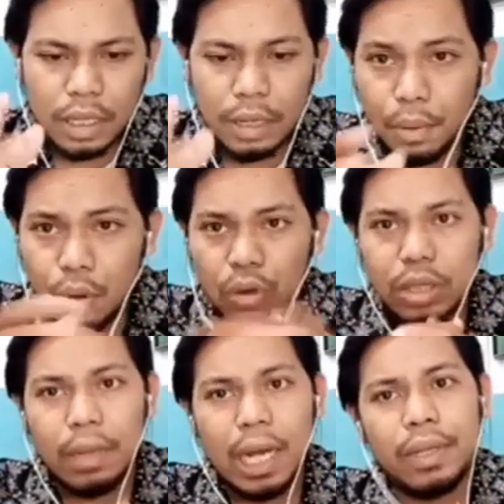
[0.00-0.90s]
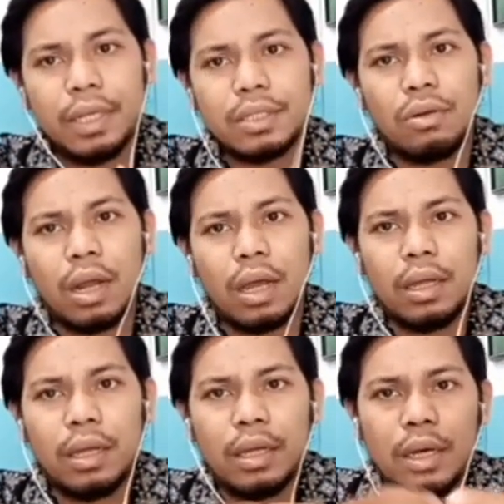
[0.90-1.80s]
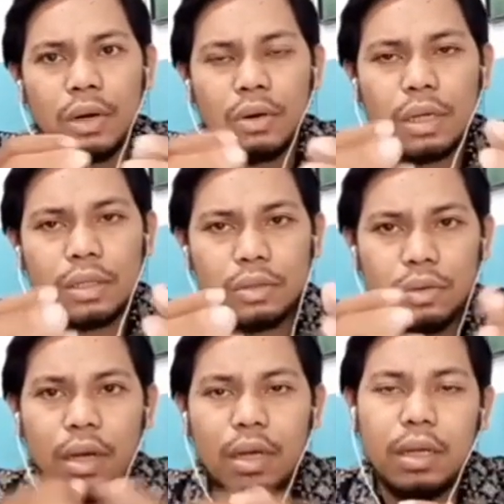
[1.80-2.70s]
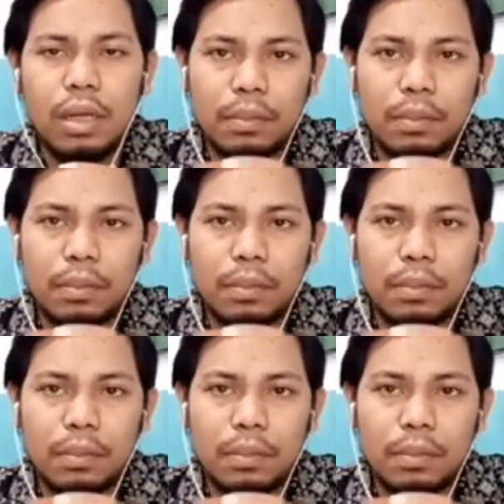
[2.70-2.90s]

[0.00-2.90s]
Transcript: dipukul sama kawannya di sekolah. Orang tua